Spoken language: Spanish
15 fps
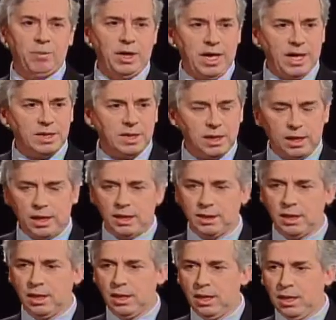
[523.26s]
mi casa, que
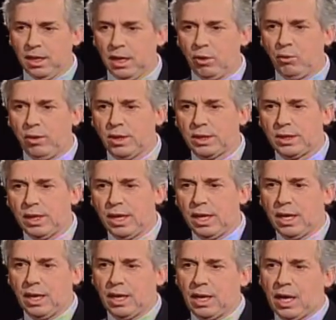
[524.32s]
es la
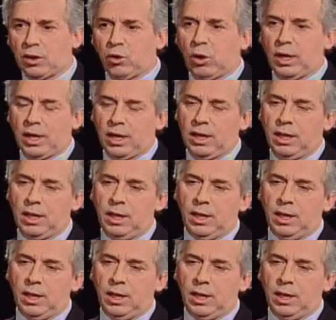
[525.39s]
Universidad Católica.